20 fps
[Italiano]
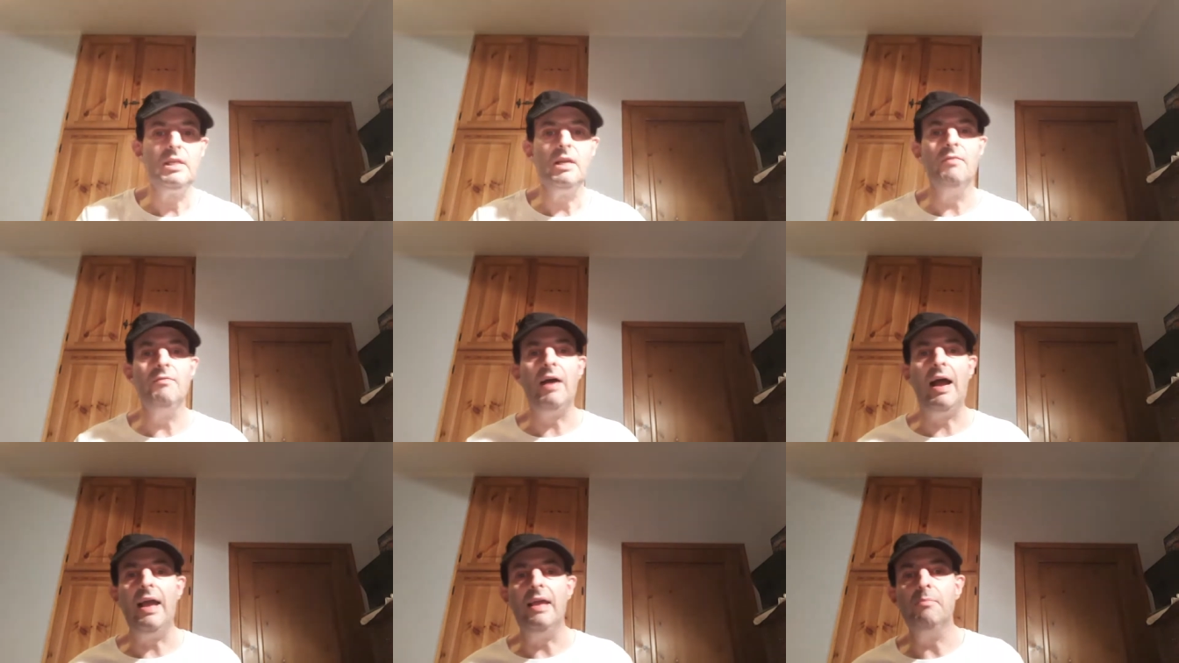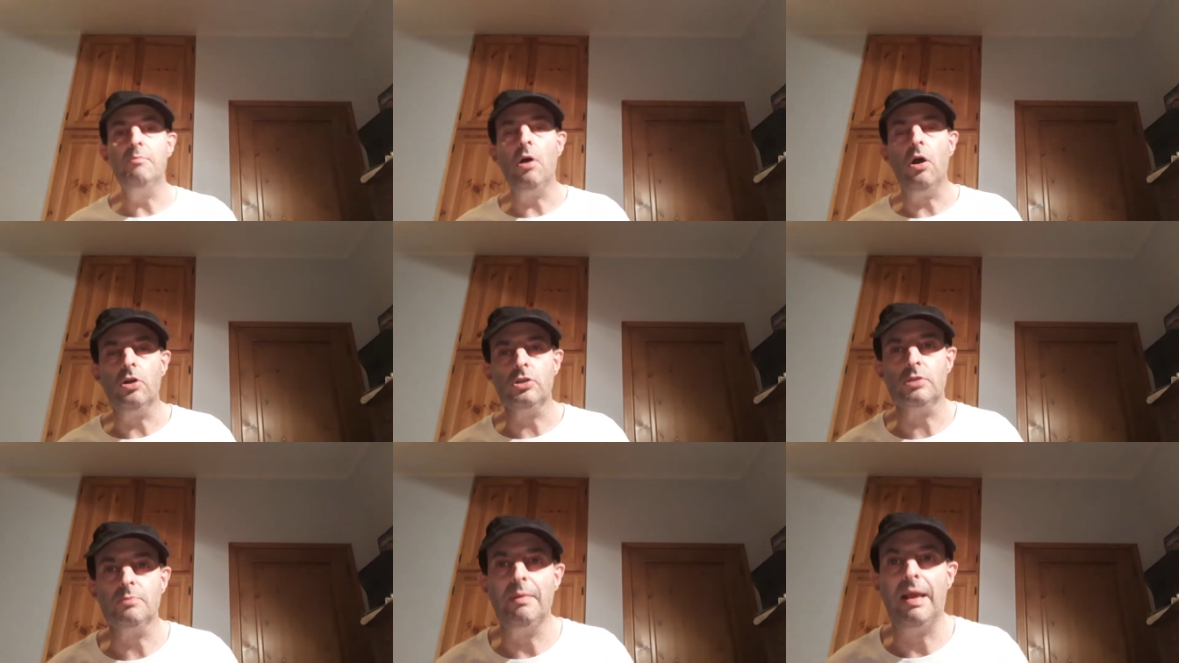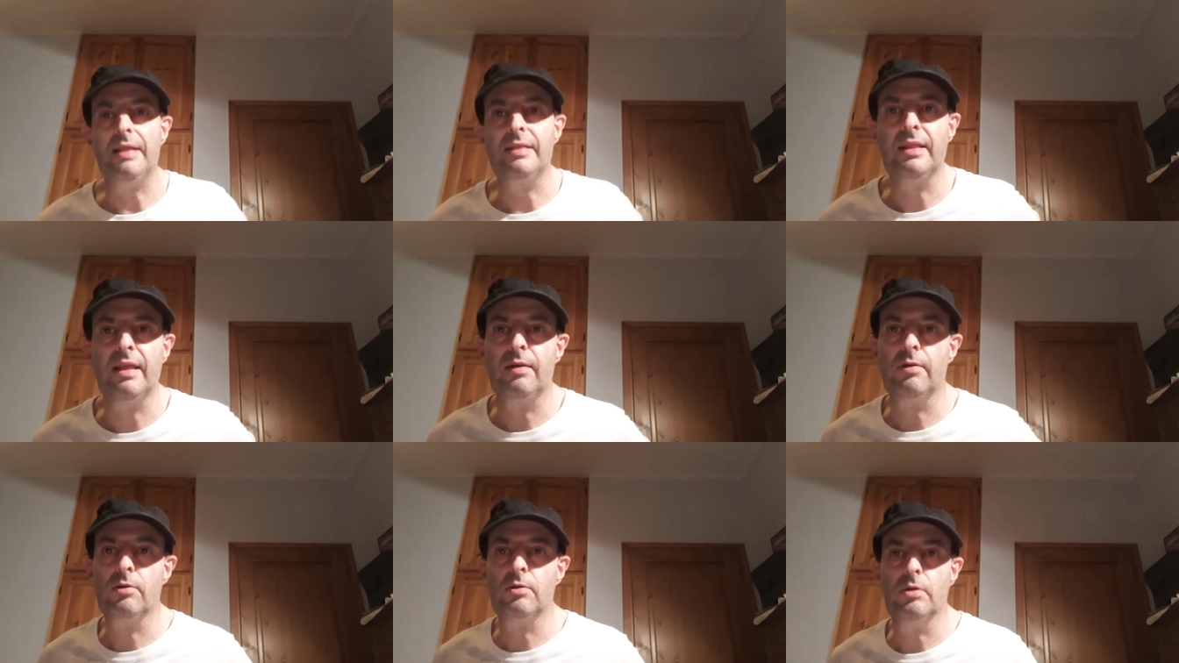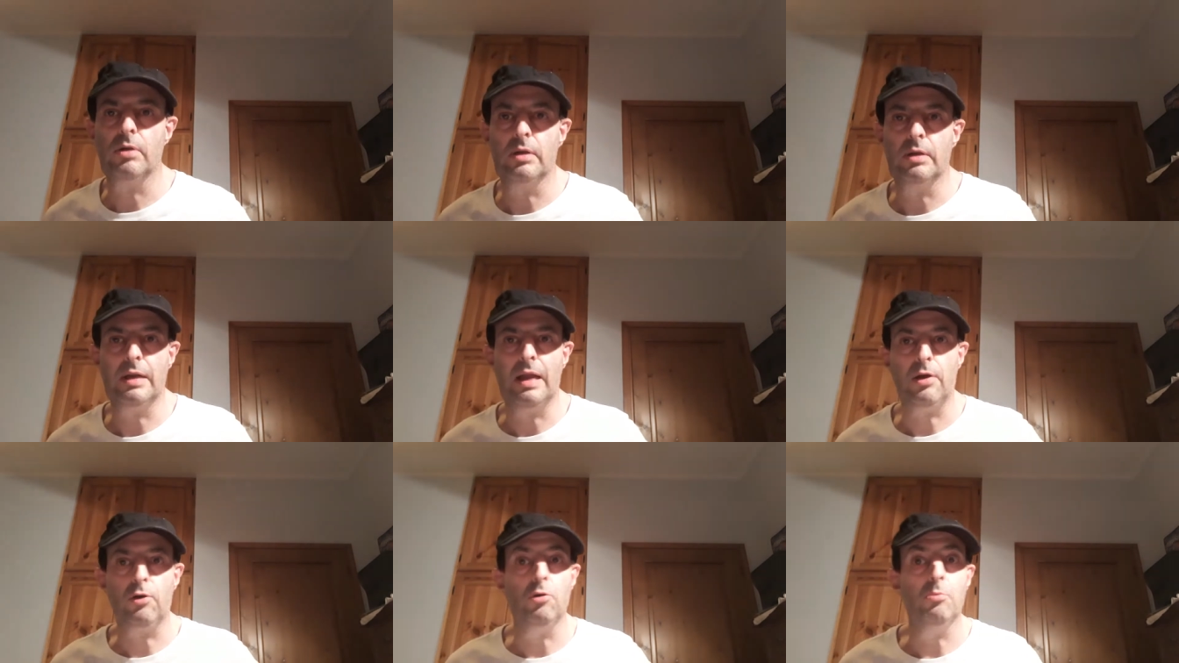va ai boss, mette eh,
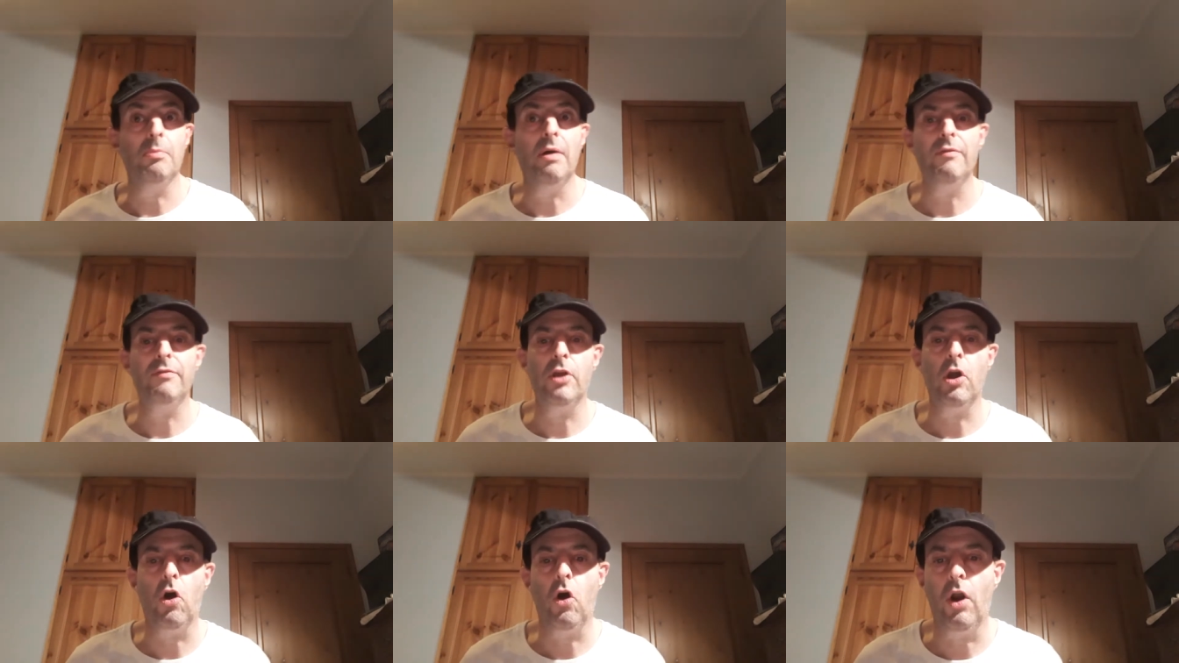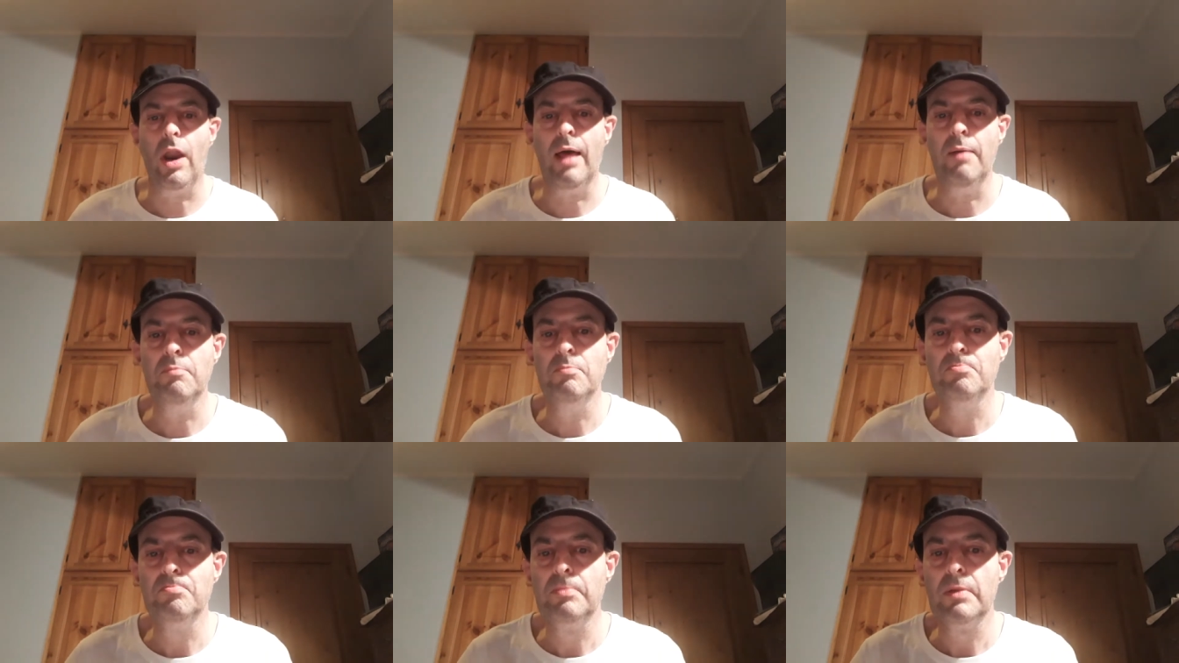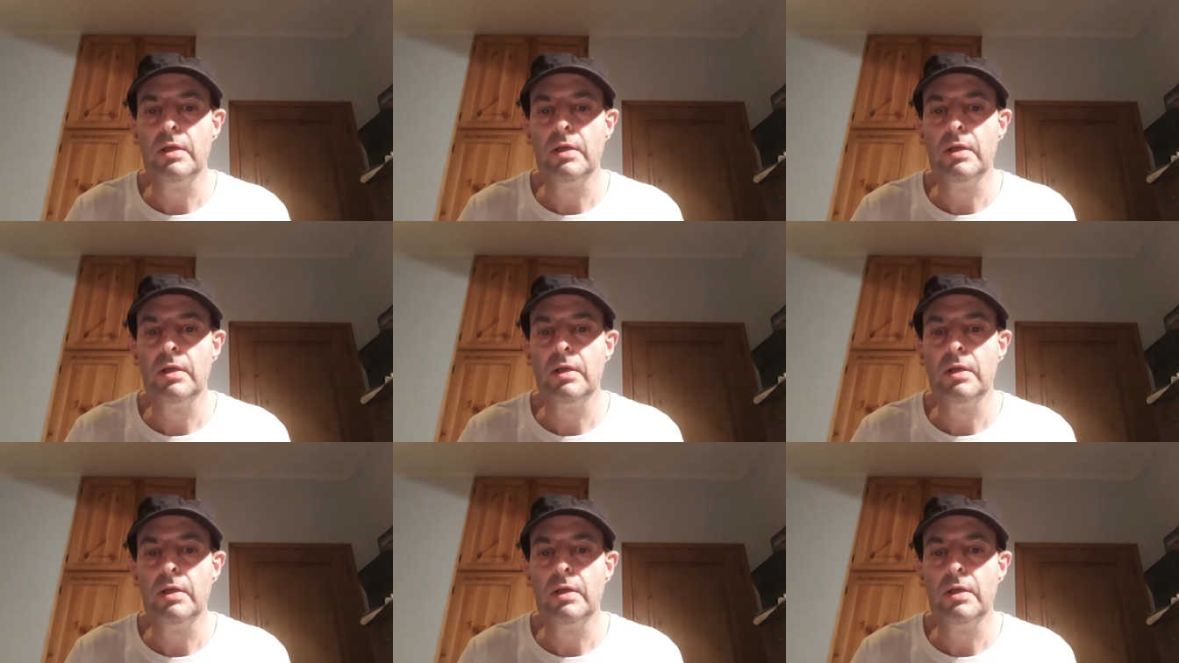la gomma viola.